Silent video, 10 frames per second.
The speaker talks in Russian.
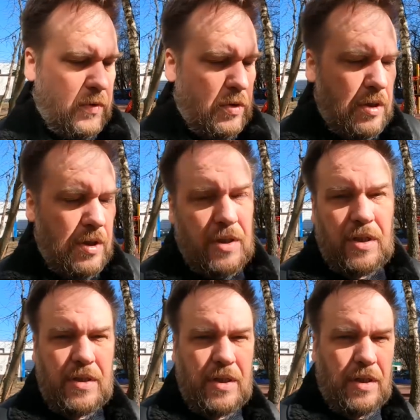очень
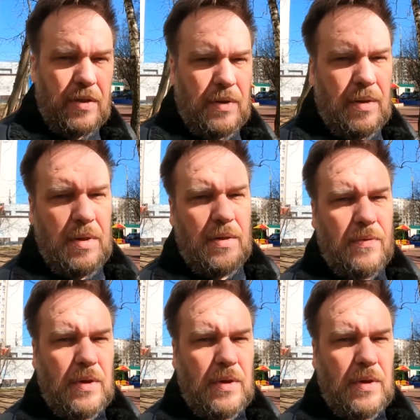несколько странных феноменов,